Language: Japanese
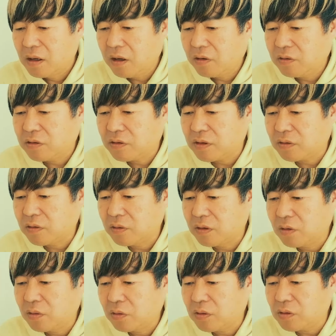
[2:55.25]
X 氏はそん
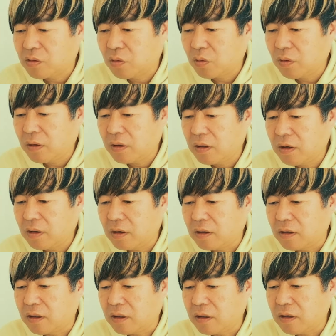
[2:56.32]
なことは証拠がないか
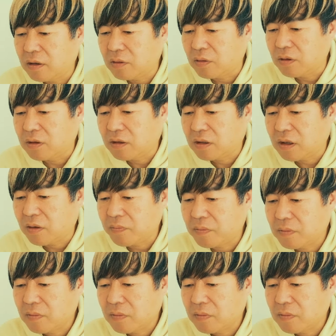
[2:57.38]
らできないと言った。